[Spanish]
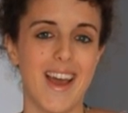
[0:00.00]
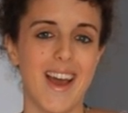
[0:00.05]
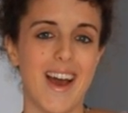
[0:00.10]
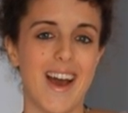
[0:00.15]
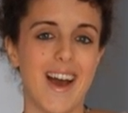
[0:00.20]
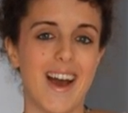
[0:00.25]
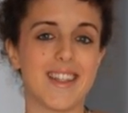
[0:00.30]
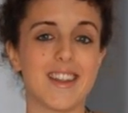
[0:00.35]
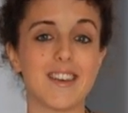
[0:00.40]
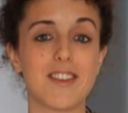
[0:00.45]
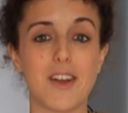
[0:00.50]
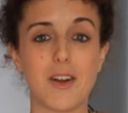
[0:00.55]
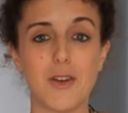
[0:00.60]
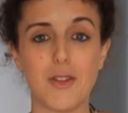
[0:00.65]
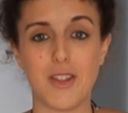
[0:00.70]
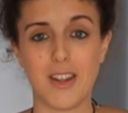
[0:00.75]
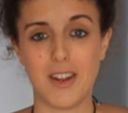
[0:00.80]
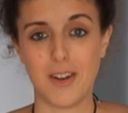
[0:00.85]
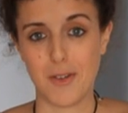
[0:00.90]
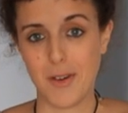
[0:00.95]
Antes de
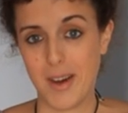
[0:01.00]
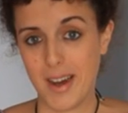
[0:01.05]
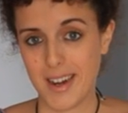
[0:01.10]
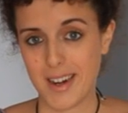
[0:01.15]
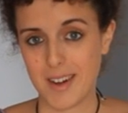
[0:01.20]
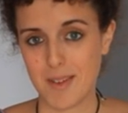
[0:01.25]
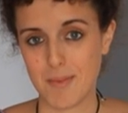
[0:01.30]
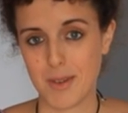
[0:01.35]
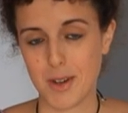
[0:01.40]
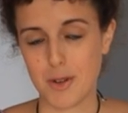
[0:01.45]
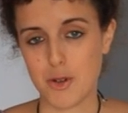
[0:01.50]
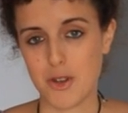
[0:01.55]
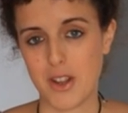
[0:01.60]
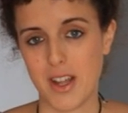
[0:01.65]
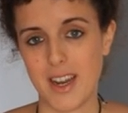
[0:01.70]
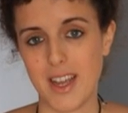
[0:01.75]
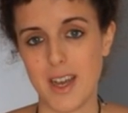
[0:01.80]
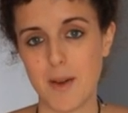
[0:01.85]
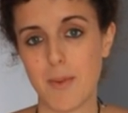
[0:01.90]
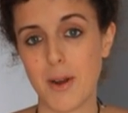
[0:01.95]
continuar, me
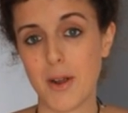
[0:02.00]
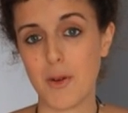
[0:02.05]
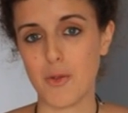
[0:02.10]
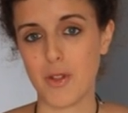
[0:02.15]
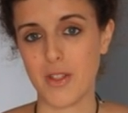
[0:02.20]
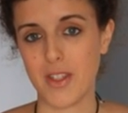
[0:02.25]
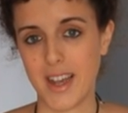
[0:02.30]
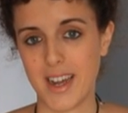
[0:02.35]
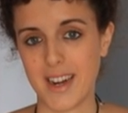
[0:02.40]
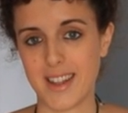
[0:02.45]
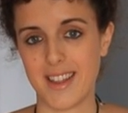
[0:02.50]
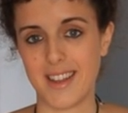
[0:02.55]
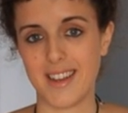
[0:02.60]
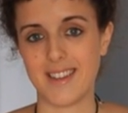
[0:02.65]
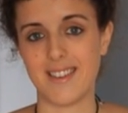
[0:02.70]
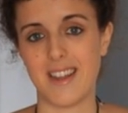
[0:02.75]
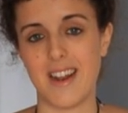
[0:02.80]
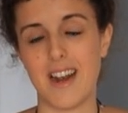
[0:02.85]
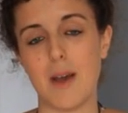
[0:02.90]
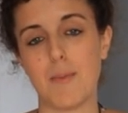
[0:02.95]
gustaría preguntarte
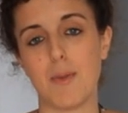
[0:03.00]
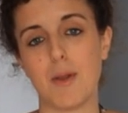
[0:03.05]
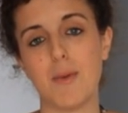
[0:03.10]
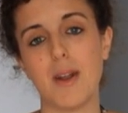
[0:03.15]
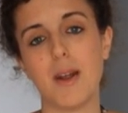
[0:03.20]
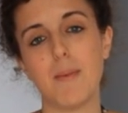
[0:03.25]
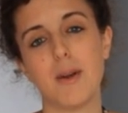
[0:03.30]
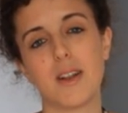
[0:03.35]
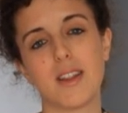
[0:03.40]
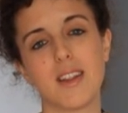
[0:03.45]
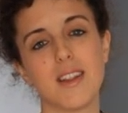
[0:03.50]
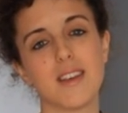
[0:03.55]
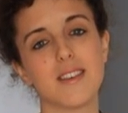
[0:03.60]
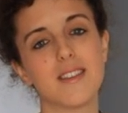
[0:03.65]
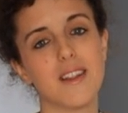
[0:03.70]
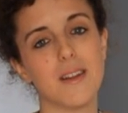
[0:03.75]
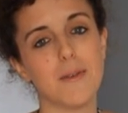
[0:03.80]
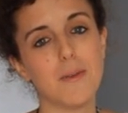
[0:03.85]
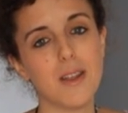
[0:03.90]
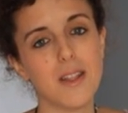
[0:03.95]
si en la primera parte de
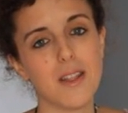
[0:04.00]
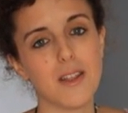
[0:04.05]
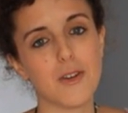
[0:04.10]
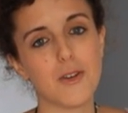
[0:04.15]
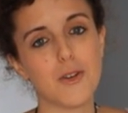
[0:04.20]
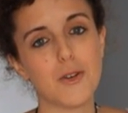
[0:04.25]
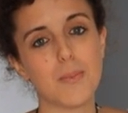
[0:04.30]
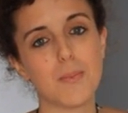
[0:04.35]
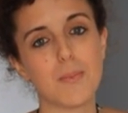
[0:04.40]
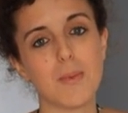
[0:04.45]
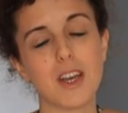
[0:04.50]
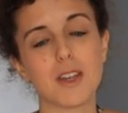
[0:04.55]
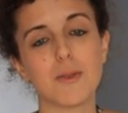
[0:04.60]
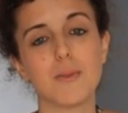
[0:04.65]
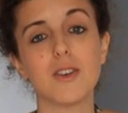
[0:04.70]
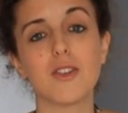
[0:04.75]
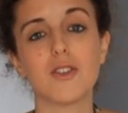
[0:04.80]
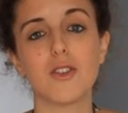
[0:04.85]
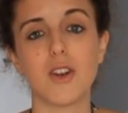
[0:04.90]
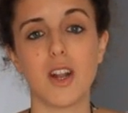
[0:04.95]
este vídeo me has
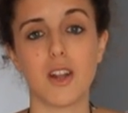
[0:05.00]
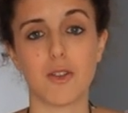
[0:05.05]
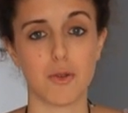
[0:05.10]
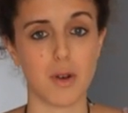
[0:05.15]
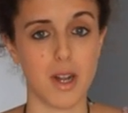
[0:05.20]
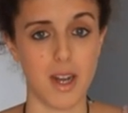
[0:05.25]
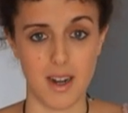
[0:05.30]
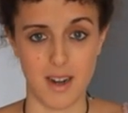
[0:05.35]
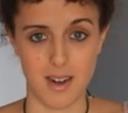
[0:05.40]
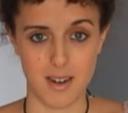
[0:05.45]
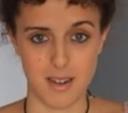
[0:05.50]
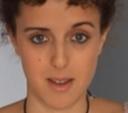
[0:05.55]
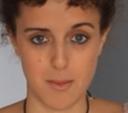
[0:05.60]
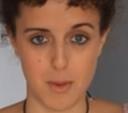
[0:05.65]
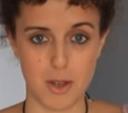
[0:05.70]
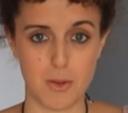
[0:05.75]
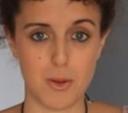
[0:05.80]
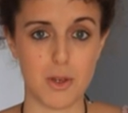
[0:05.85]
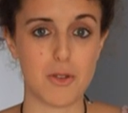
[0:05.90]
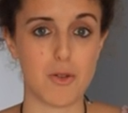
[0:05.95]
visto natural, si me
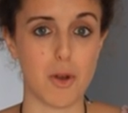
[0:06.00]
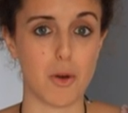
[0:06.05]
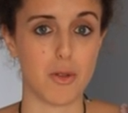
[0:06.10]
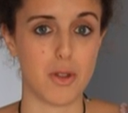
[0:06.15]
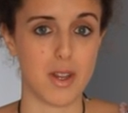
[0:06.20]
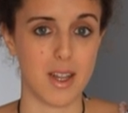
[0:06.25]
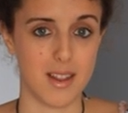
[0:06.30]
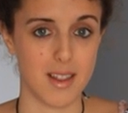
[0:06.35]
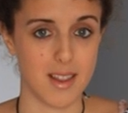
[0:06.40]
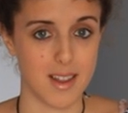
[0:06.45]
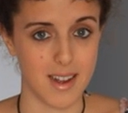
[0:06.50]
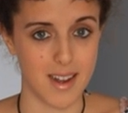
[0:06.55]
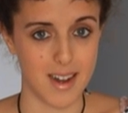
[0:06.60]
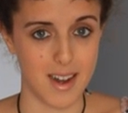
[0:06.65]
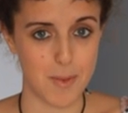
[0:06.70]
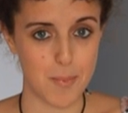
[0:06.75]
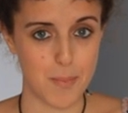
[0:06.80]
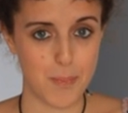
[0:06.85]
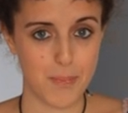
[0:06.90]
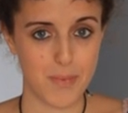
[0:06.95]
has visto auténtica.
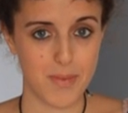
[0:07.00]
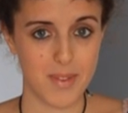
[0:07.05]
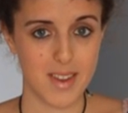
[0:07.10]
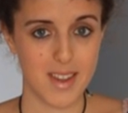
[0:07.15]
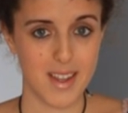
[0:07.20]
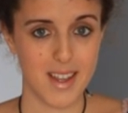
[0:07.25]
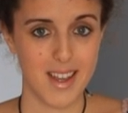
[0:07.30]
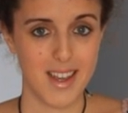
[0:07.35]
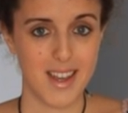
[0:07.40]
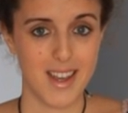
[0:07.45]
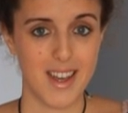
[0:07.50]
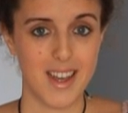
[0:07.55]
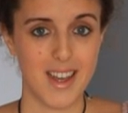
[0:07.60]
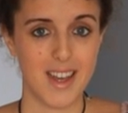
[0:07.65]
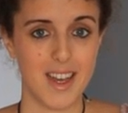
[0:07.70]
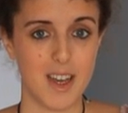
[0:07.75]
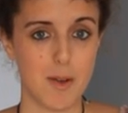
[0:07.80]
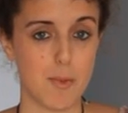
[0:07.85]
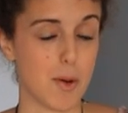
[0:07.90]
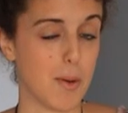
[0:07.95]

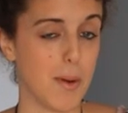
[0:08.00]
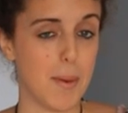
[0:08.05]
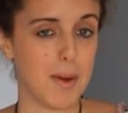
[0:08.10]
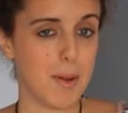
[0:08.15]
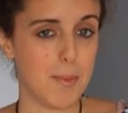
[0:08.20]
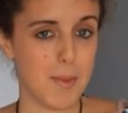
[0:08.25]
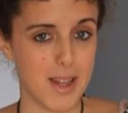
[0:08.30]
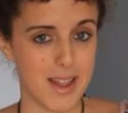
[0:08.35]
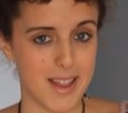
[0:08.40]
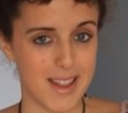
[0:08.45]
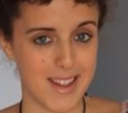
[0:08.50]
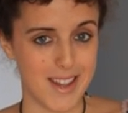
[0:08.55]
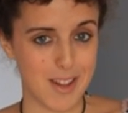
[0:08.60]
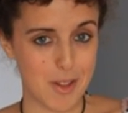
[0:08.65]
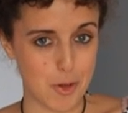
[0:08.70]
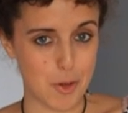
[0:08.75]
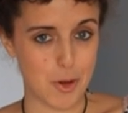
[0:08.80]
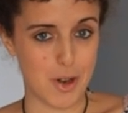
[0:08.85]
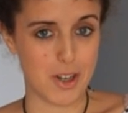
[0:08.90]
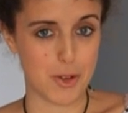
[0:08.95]
Probablemente
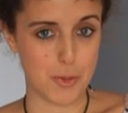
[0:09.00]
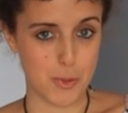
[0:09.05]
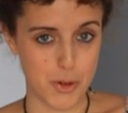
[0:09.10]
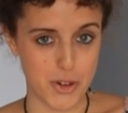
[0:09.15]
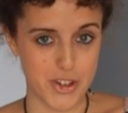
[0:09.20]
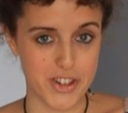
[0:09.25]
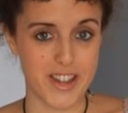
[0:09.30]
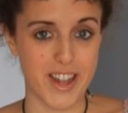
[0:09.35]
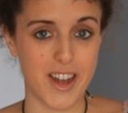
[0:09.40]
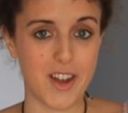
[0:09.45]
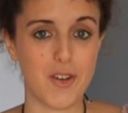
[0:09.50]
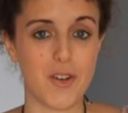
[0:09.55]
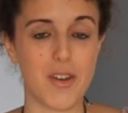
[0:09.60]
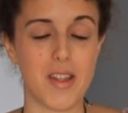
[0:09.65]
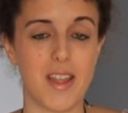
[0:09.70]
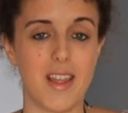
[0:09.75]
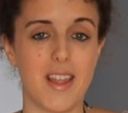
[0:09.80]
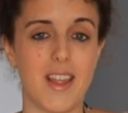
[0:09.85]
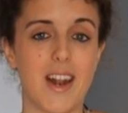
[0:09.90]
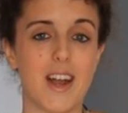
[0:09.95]
tu respuesta
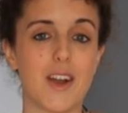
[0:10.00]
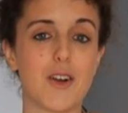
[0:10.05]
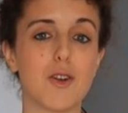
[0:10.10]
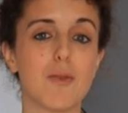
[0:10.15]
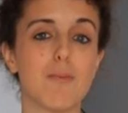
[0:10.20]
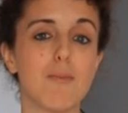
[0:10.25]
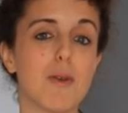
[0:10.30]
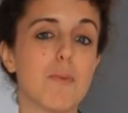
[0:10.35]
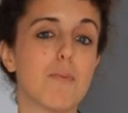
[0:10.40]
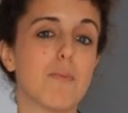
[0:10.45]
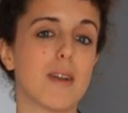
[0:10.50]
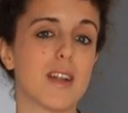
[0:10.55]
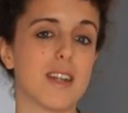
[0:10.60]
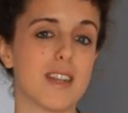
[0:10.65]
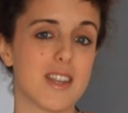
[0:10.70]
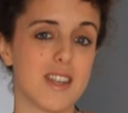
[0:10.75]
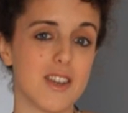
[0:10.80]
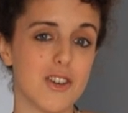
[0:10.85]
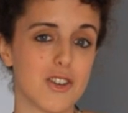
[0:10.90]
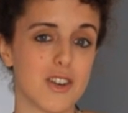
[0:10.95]
coincidirá con mi
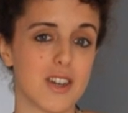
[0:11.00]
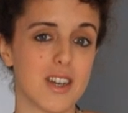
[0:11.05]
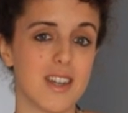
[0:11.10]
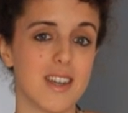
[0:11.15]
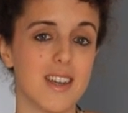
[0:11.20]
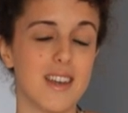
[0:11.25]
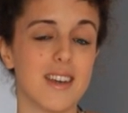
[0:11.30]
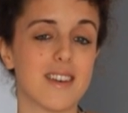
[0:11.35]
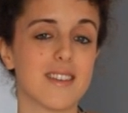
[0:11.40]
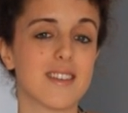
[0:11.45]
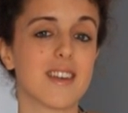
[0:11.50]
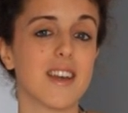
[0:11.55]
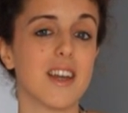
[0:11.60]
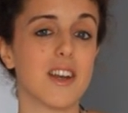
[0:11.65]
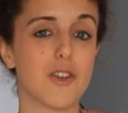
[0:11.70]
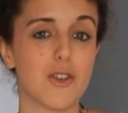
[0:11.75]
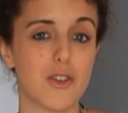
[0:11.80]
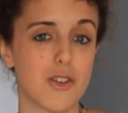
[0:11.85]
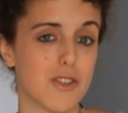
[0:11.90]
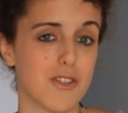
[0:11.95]
impresión, y es que
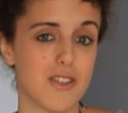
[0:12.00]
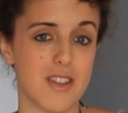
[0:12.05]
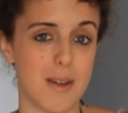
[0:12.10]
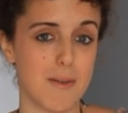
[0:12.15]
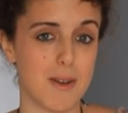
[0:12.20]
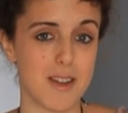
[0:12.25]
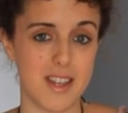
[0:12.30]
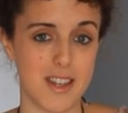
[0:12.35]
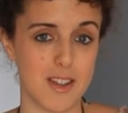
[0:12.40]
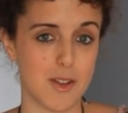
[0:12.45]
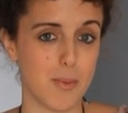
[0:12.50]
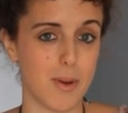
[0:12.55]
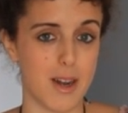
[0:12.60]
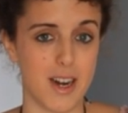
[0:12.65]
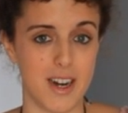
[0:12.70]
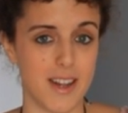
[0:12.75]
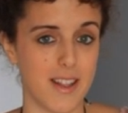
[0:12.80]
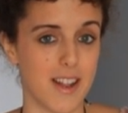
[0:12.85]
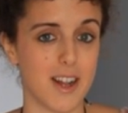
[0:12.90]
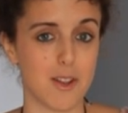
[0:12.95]
no, no estaba siendo para
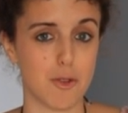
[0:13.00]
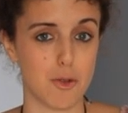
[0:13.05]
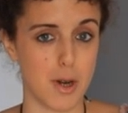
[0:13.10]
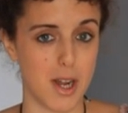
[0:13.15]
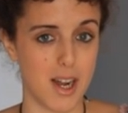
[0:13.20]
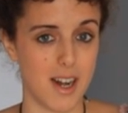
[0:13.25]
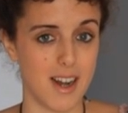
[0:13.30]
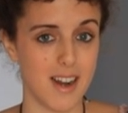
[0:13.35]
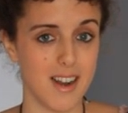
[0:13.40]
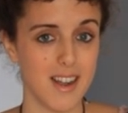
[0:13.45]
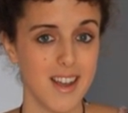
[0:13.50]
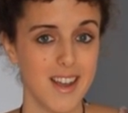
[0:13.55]
nada natural.